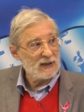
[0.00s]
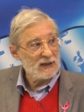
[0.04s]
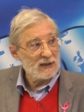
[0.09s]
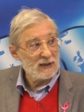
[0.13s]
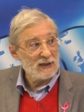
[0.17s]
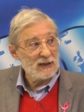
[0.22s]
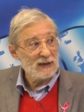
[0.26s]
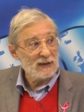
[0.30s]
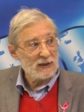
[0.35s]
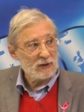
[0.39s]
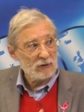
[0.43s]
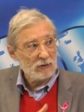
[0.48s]

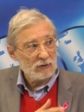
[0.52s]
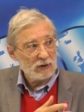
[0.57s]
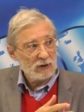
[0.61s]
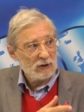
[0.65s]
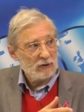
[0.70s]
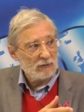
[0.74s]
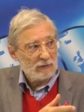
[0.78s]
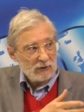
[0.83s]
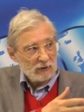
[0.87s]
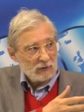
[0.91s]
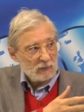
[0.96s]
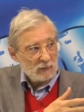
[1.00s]
segnalazioni di
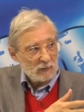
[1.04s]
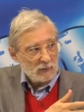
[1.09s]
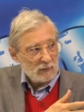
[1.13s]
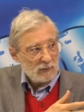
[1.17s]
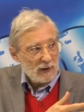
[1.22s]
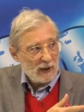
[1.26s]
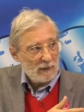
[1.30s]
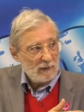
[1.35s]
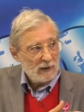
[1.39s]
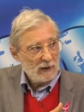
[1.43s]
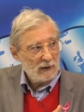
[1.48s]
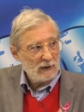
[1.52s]
questo
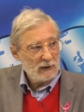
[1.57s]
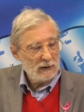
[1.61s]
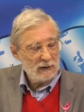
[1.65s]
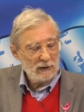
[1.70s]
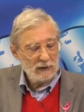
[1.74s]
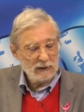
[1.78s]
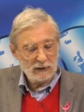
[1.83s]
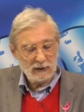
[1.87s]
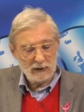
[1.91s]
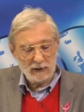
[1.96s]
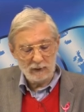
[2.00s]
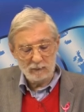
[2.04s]
problema
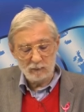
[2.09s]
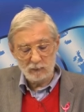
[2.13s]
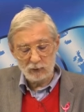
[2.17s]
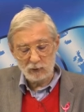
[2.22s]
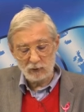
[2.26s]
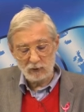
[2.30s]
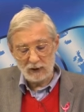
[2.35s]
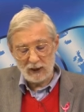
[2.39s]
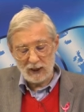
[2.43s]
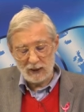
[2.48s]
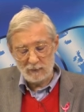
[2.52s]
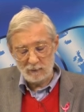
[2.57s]
eh, che
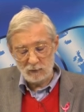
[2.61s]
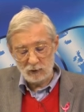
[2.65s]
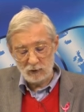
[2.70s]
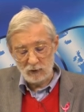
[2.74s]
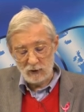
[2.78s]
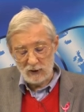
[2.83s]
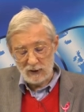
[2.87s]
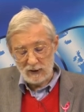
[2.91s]
portiamo